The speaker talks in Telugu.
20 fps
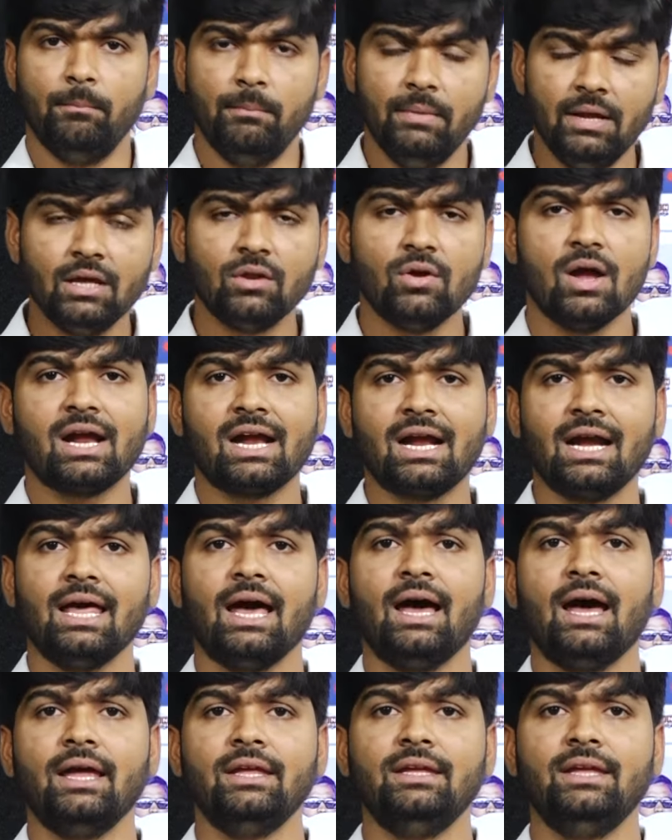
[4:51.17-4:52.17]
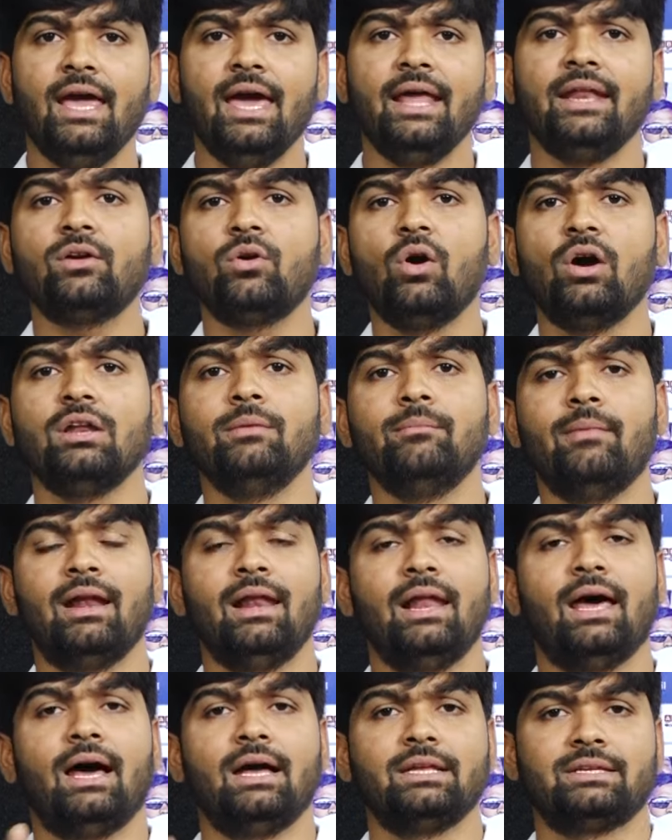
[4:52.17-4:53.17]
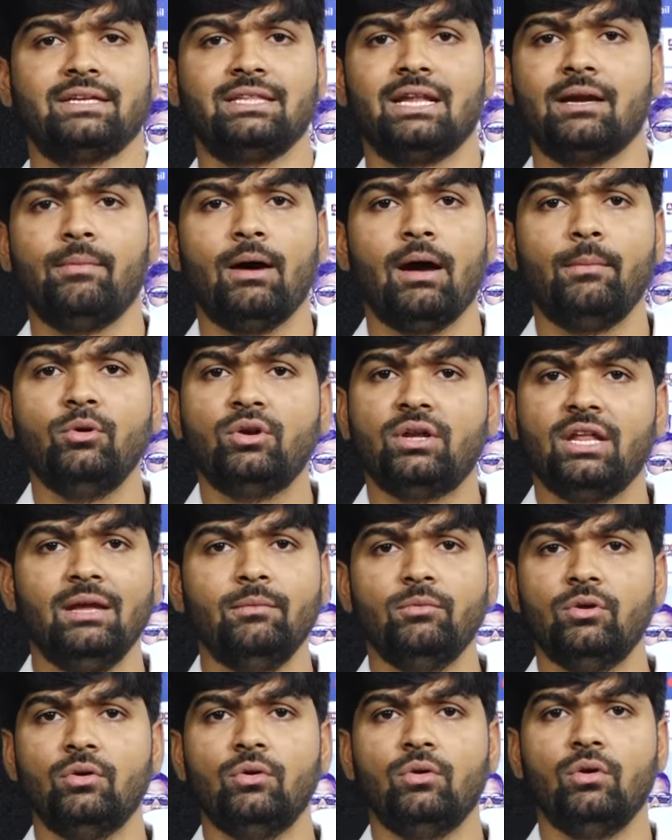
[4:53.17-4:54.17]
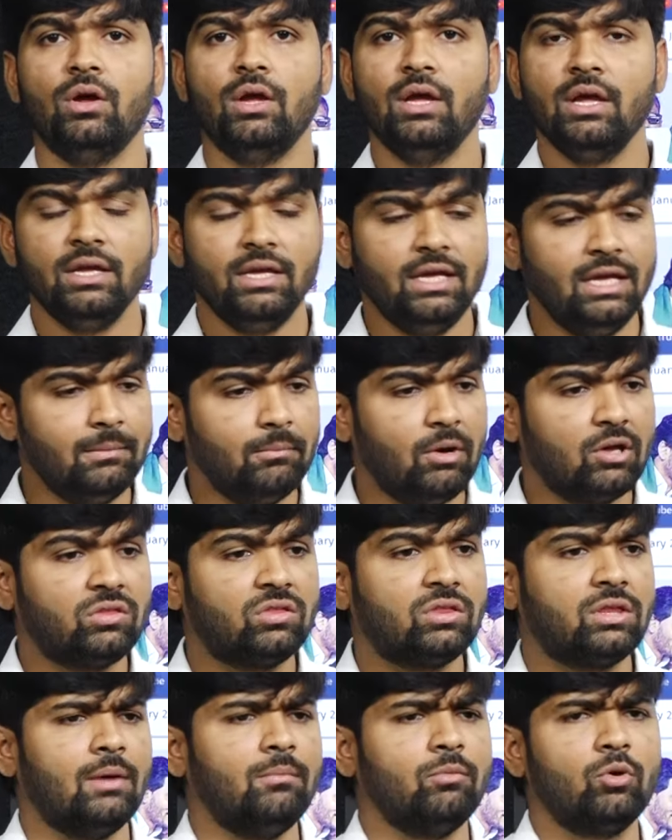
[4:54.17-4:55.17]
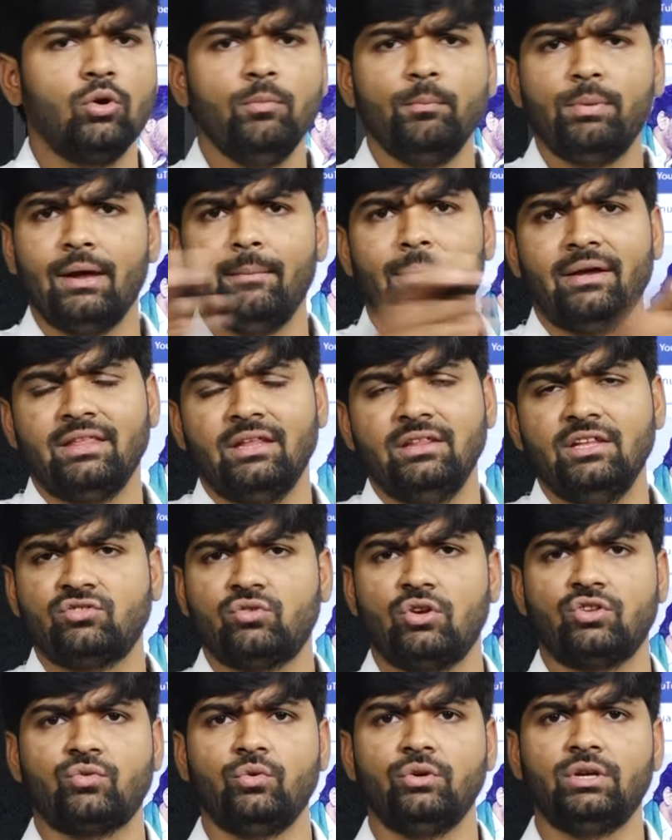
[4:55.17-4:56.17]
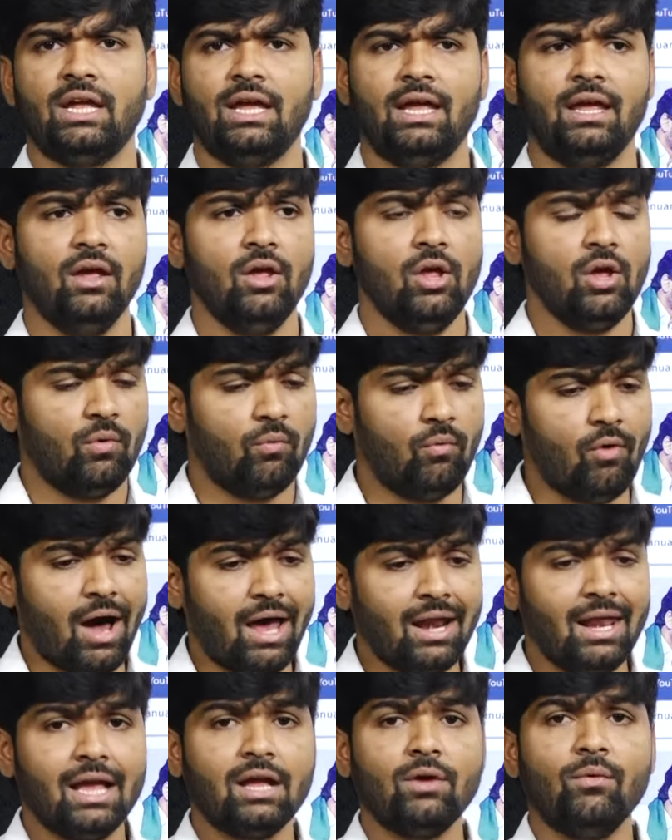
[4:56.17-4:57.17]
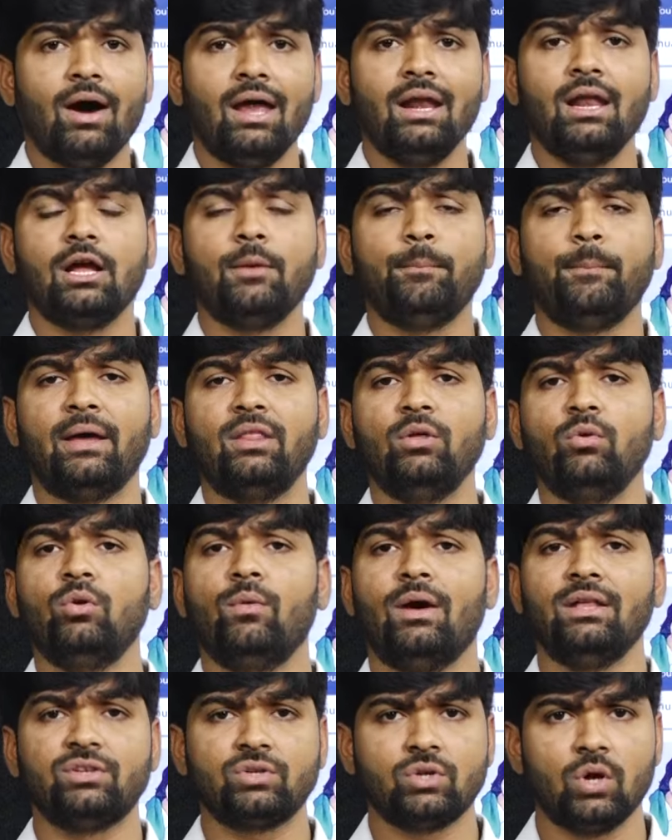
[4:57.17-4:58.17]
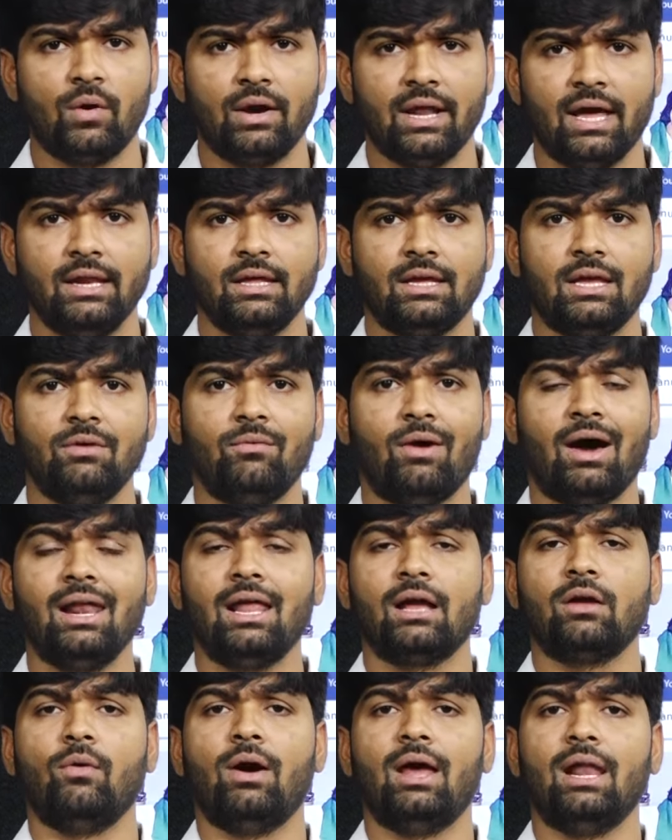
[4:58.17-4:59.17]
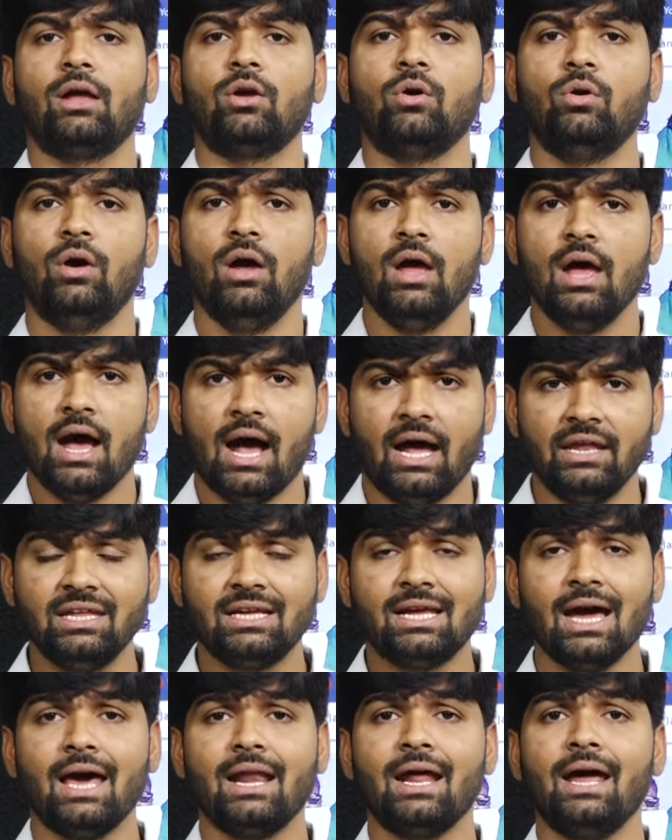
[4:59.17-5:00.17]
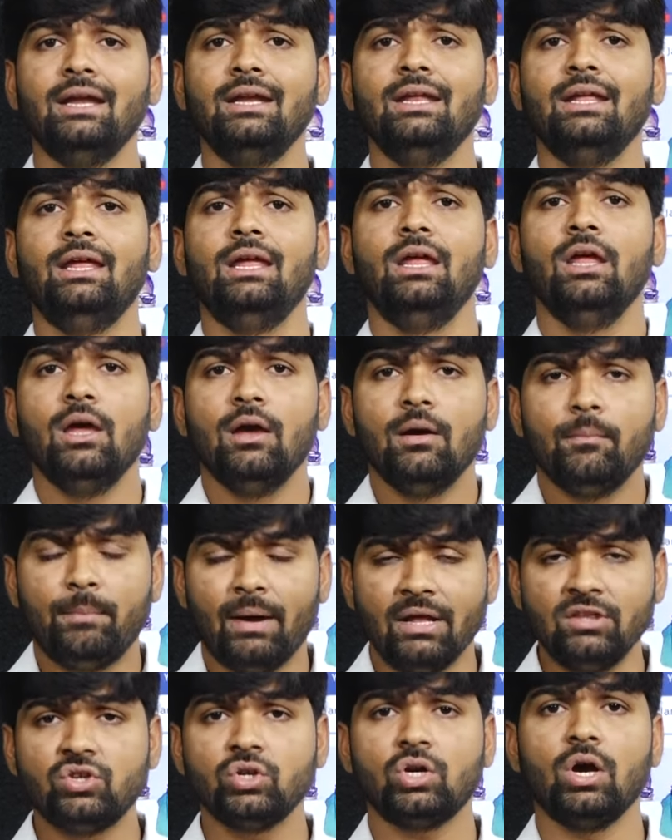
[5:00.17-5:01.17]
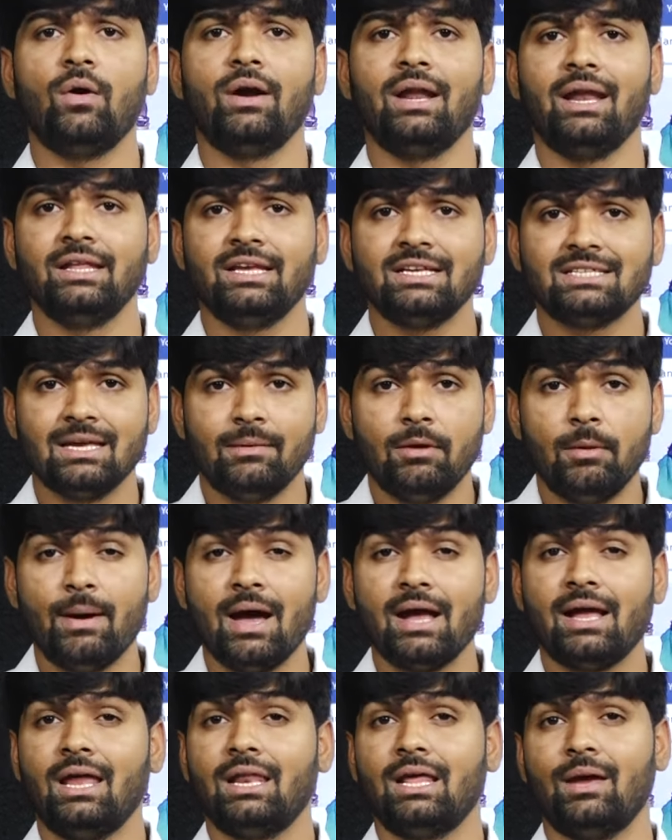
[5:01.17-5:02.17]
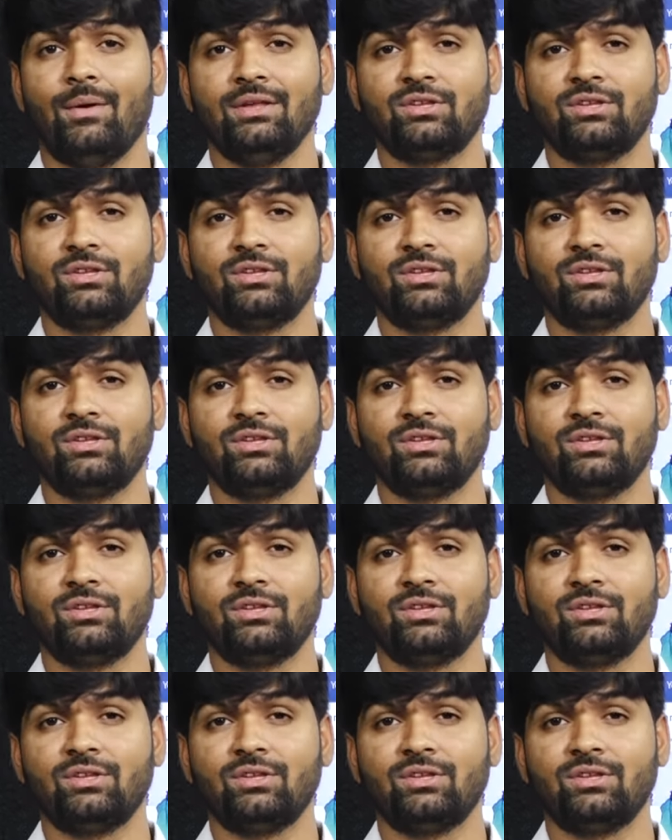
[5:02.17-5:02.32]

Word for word: మీరు అక్కడ ఏరికోరి మళ్ళా చంద్రబాబు టీమును ఈ మొత్తం గుంపుల మందం తీసుకొచ్చుకుంటే వాళ్ళకు వాళ్ళకు పదవులు పంచుకోవడానికి వాళ్ళకు వాళ్ళకు అధికారాన్ని పంచుకోవడానికి సమభాగాలుగా